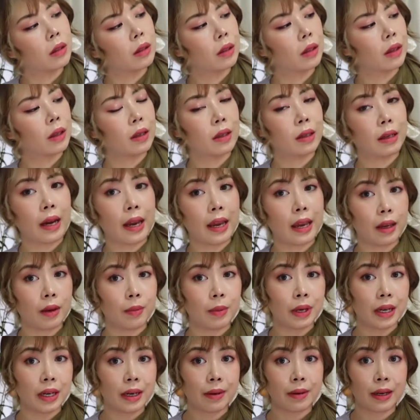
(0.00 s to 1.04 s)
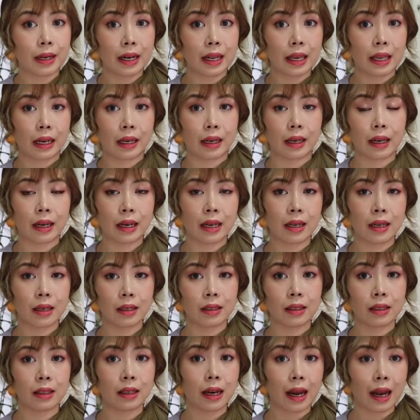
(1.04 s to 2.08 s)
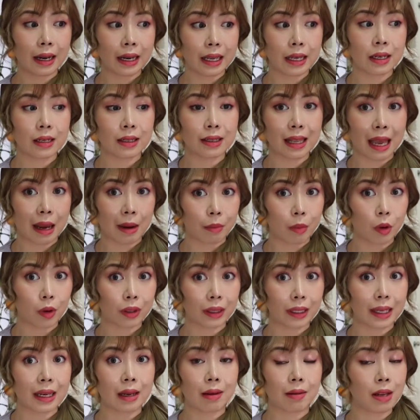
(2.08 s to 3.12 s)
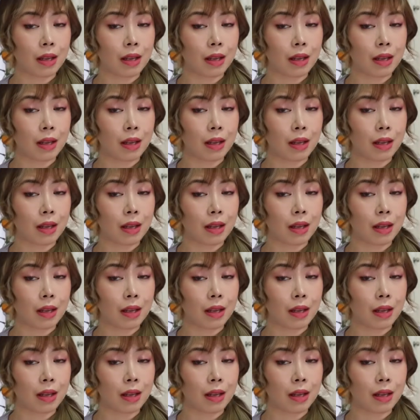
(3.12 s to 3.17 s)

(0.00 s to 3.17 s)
ก็คือให้เพื่อนเเห็นอันนี้คืออันนี้คือแสงปกติ